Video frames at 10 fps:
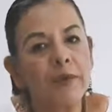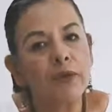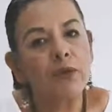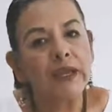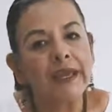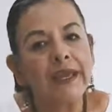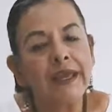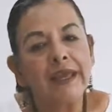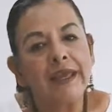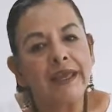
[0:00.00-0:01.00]
pero que
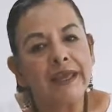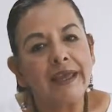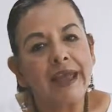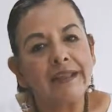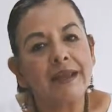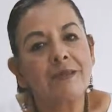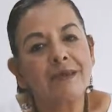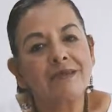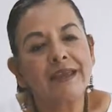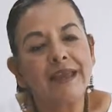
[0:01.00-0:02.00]
eh, a
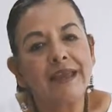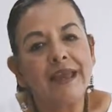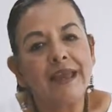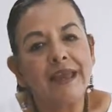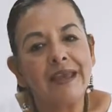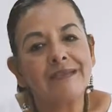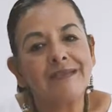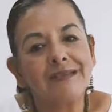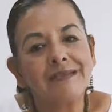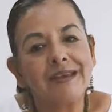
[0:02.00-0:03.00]
través de
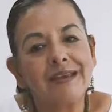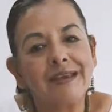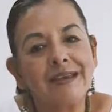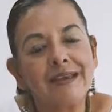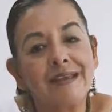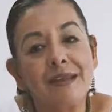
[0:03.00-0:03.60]
este